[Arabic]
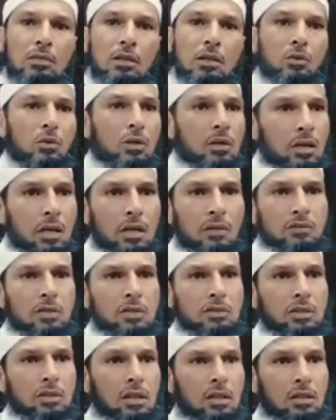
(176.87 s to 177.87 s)
وهي نفس
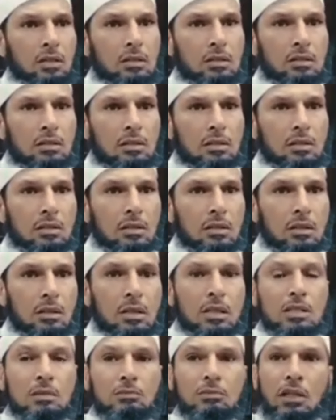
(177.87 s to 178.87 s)
الشيء
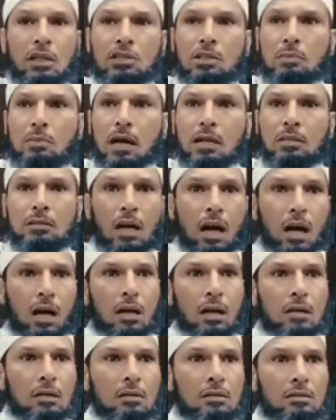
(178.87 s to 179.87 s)
لازم تعجبها أنت
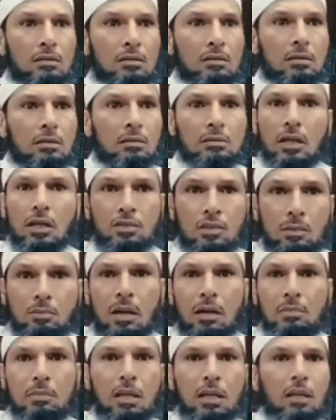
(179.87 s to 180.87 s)

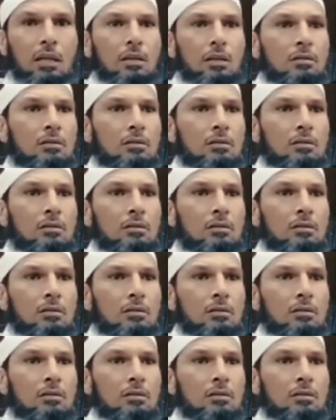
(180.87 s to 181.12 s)
تعجبها مليح